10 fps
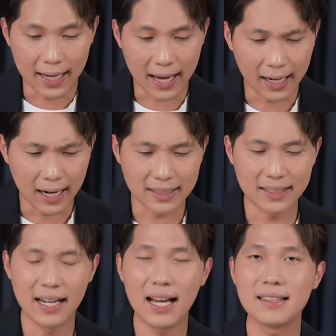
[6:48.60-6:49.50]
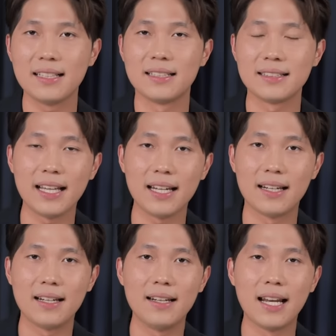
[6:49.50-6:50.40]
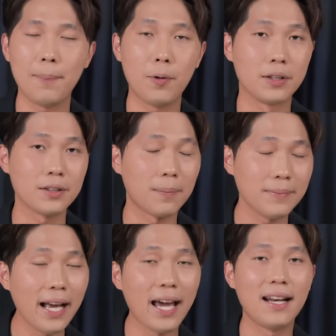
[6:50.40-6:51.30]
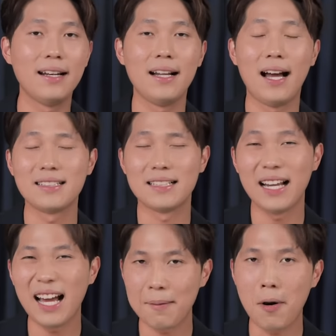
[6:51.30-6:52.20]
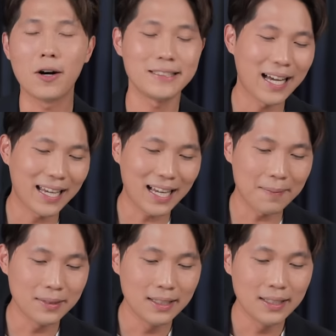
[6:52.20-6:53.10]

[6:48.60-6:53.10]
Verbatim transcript: งานอาจจะน่าตื่นเต้นและผลตอบแทนอาจจะน่าพอใจครับ